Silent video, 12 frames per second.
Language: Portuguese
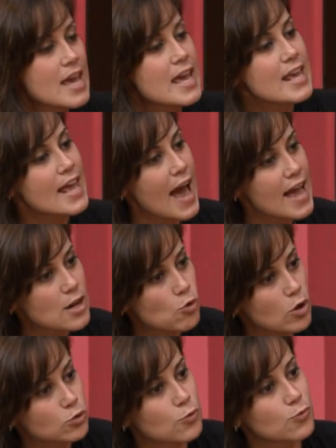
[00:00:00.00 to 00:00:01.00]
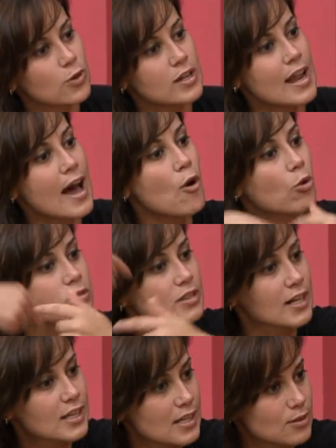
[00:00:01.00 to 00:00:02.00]
E aí quando foi na outra
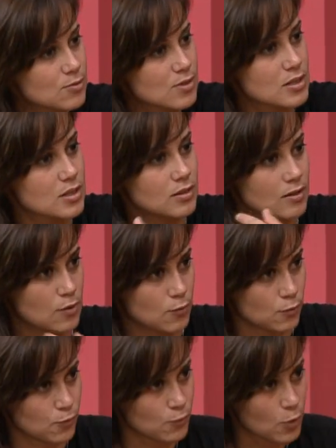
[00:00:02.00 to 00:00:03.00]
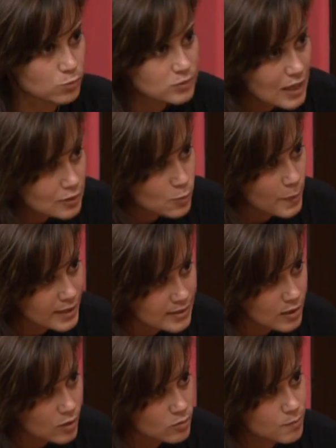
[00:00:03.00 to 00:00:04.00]
quinta, ou seja, voltei do
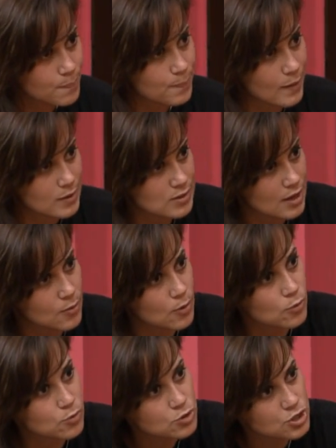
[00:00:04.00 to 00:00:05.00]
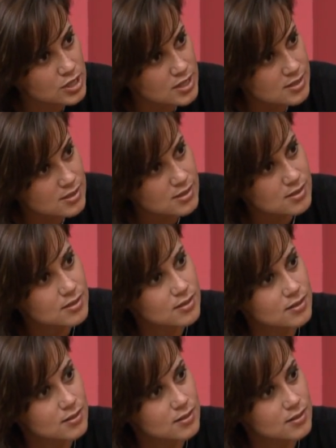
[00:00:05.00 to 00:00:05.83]
paredão, passaram alguns dias. Você explicou